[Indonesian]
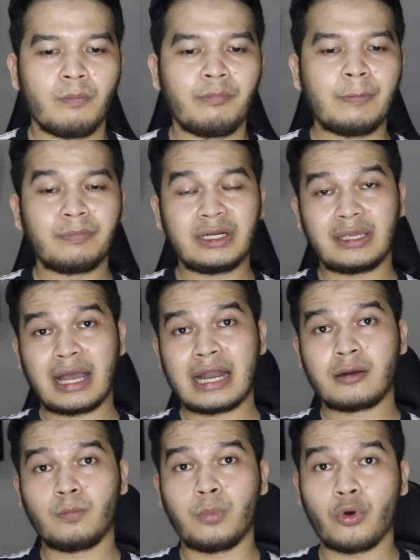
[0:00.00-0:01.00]

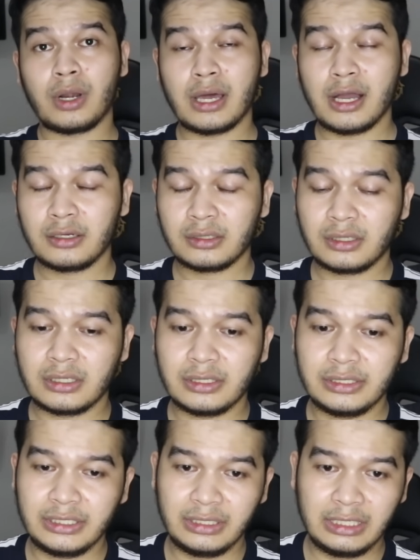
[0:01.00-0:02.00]
memberikan bola
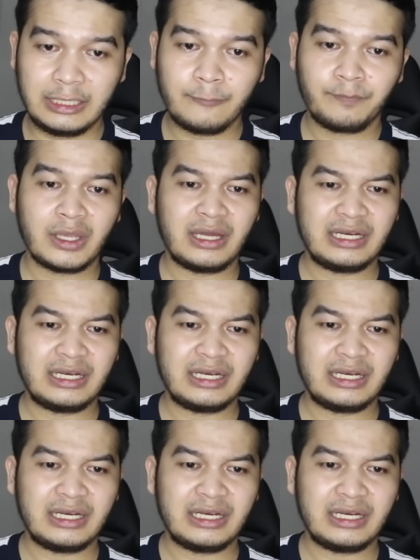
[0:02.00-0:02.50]
ke lini